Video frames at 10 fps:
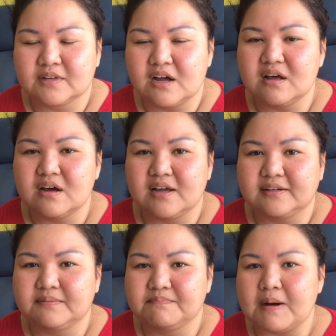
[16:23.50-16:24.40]
ก็เลย
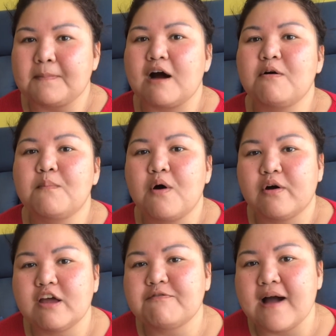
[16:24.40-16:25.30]
มาเมาส์มอย
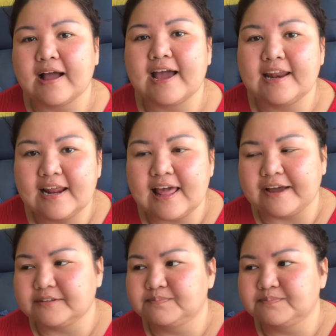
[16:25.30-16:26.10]
ให้ฟังแค่นี้แหละ